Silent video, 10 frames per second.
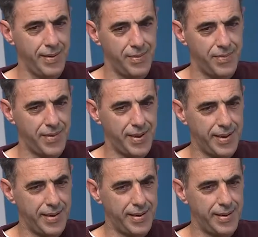
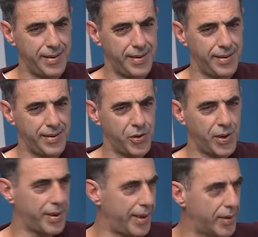
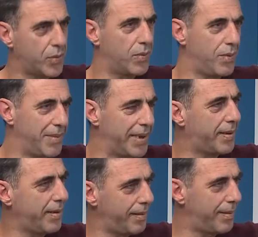فجرأت وعملت
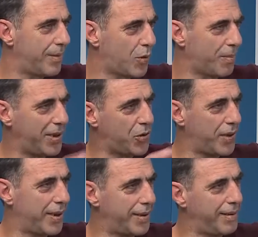
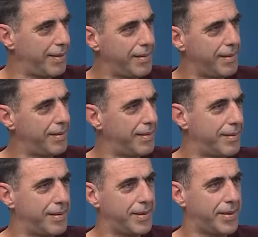الخربيشه هاي
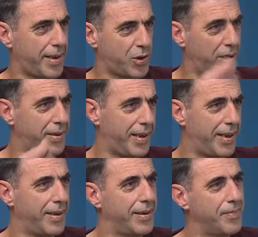صارت شنطح
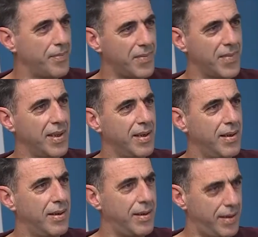هاي شخصيه
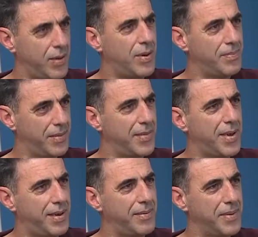الراس واللي أيوة. والرجلين
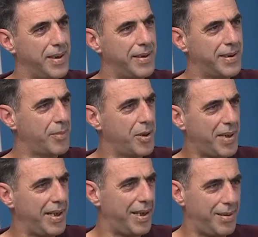اه يعني اذا بتنتبه
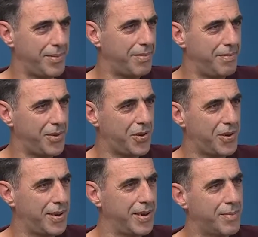عليها مش
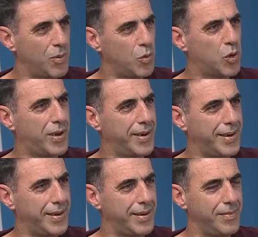كثير متقن
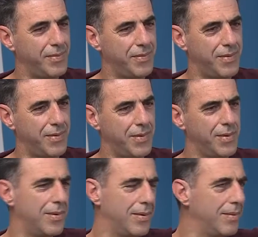يعني
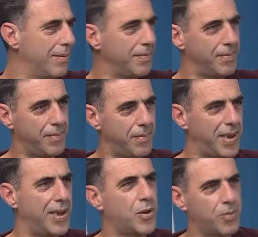و بلشت